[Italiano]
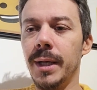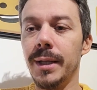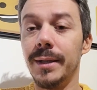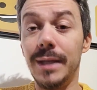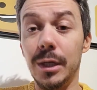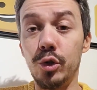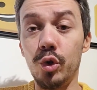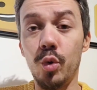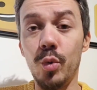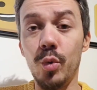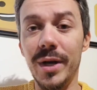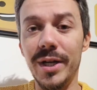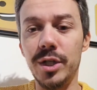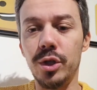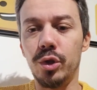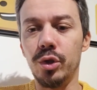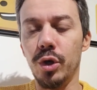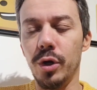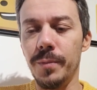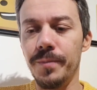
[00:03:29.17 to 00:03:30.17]
Detto
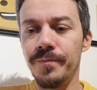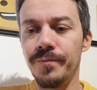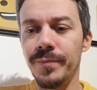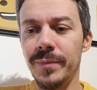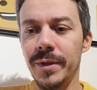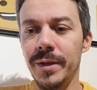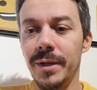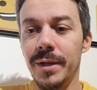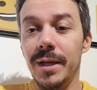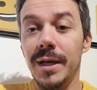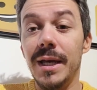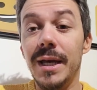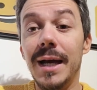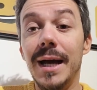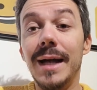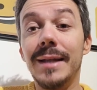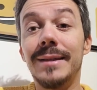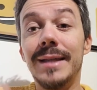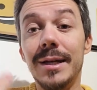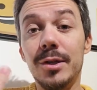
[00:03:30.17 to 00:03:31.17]
questo,
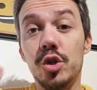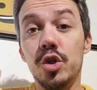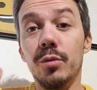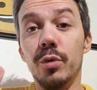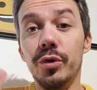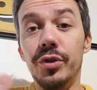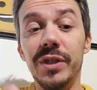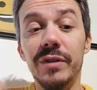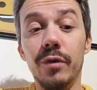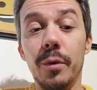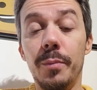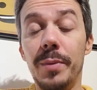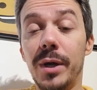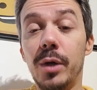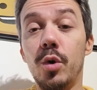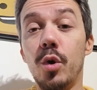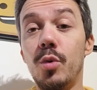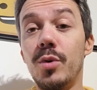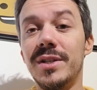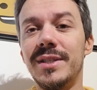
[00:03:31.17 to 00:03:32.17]
terzo motivo per
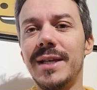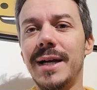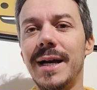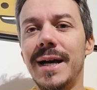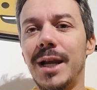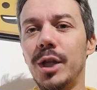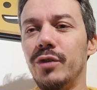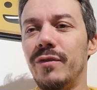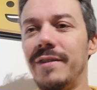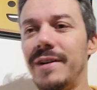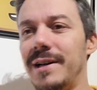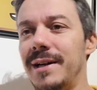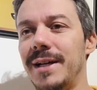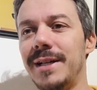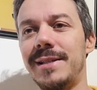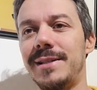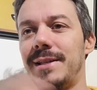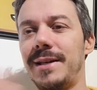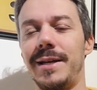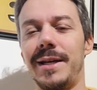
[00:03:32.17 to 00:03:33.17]
cui questa gara doveva
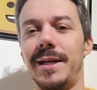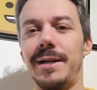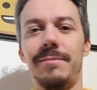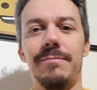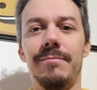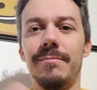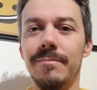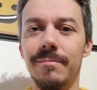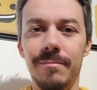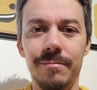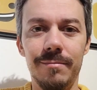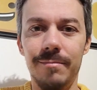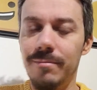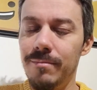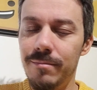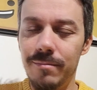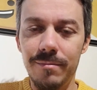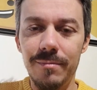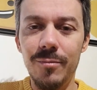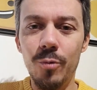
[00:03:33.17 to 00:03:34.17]
essere
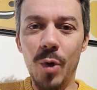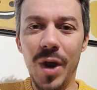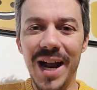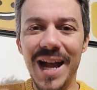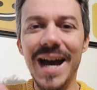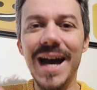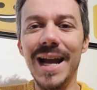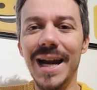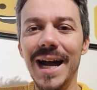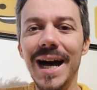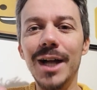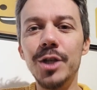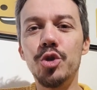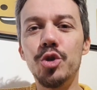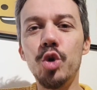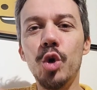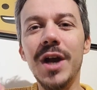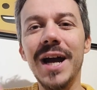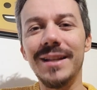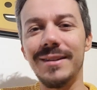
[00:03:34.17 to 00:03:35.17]
una gara
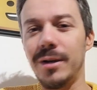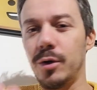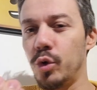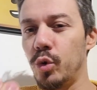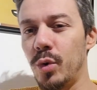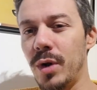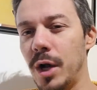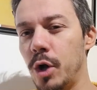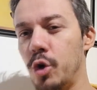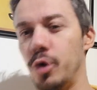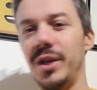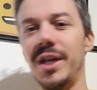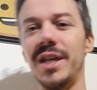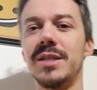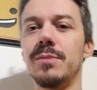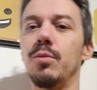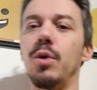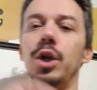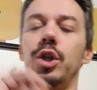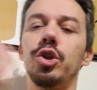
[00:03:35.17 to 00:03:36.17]
giocata con un
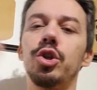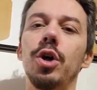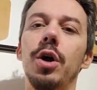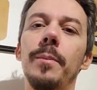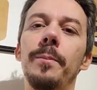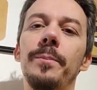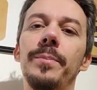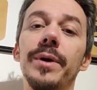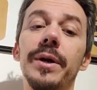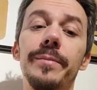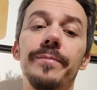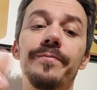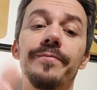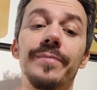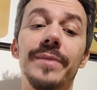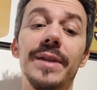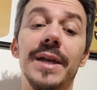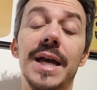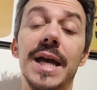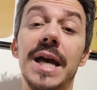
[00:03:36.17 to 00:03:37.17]
agonismo al top,
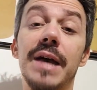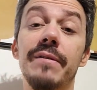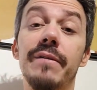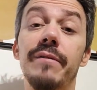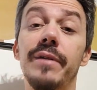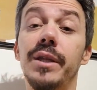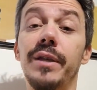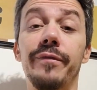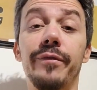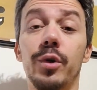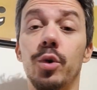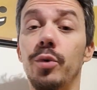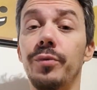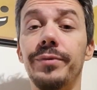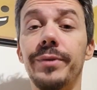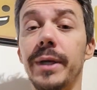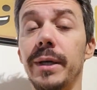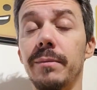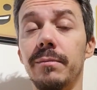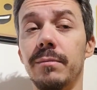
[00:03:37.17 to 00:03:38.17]
avevi di
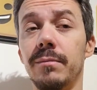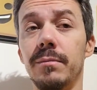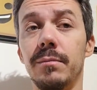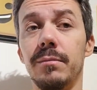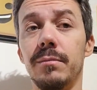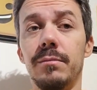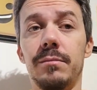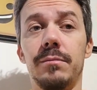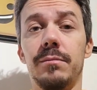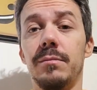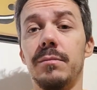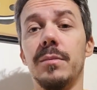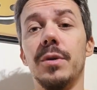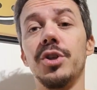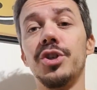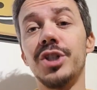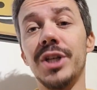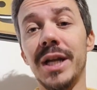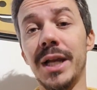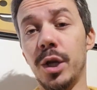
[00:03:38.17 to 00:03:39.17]
fronte
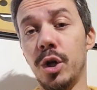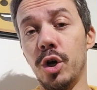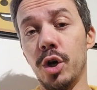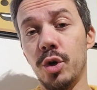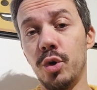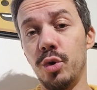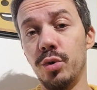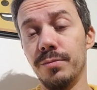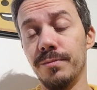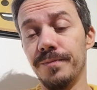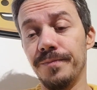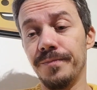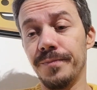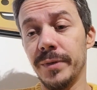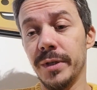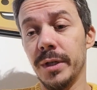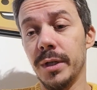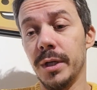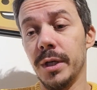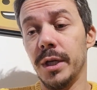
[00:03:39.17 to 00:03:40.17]
Cialanoglu,
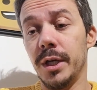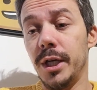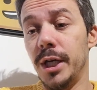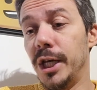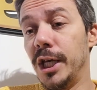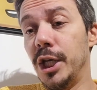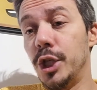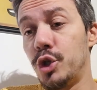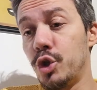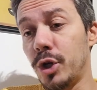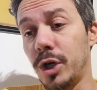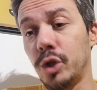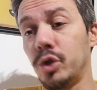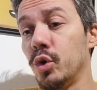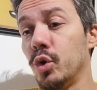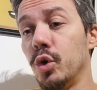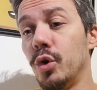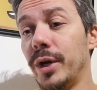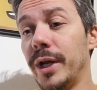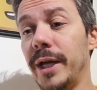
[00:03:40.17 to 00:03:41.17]
il
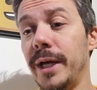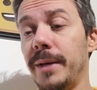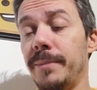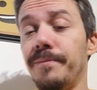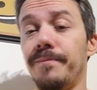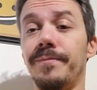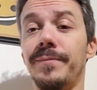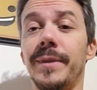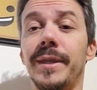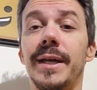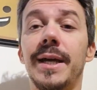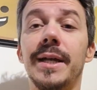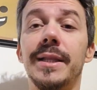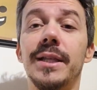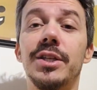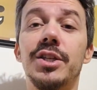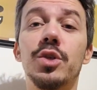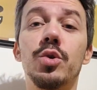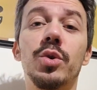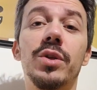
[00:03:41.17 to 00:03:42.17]
giocatore che ha
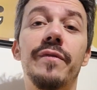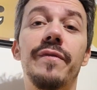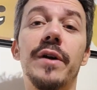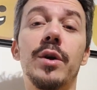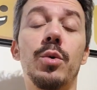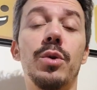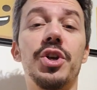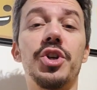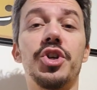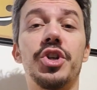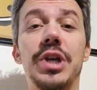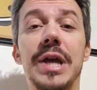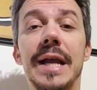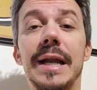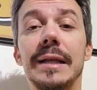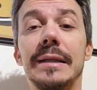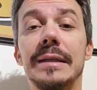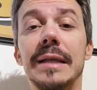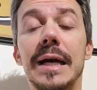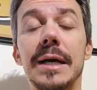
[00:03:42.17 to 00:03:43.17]
deciso di fare una
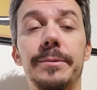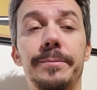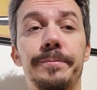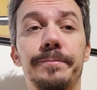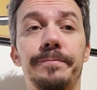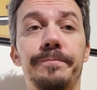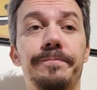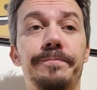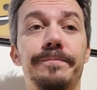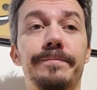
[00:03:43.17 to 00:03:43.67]
scelta,